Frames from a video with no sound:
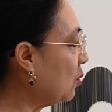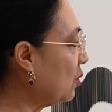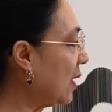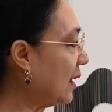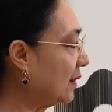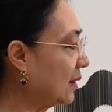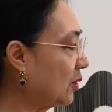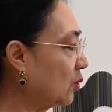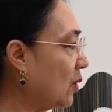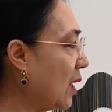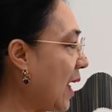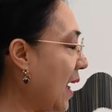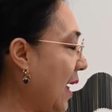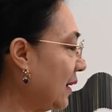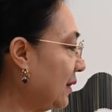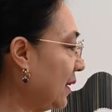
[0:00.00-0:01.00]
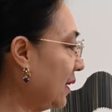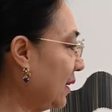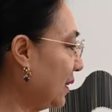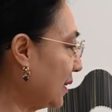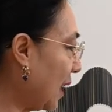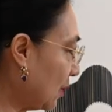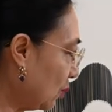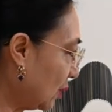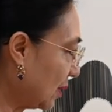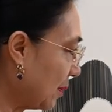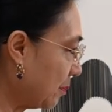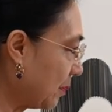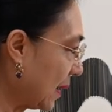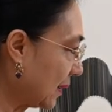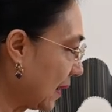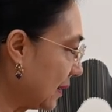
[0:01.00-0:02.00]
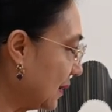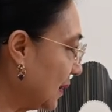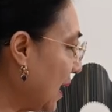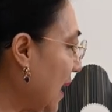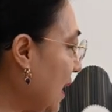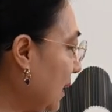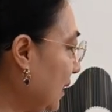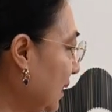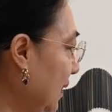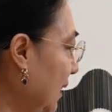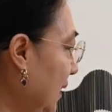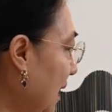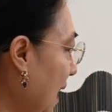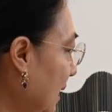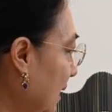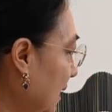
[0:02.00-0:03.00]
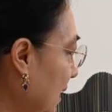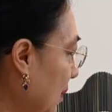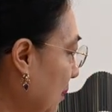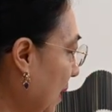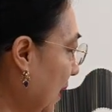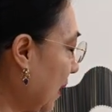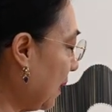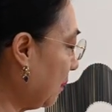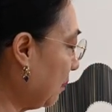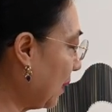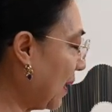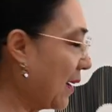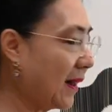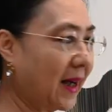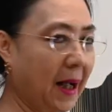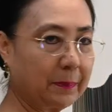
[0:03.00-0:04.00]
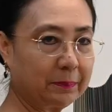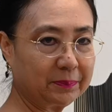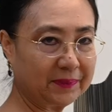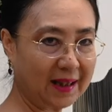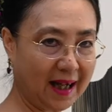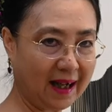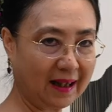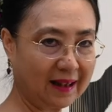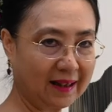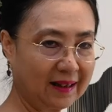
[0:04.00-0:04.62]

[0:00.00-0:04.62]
bunganya juga hanya di satu tempat aja, di sini hanya sebagai pelengkapnya.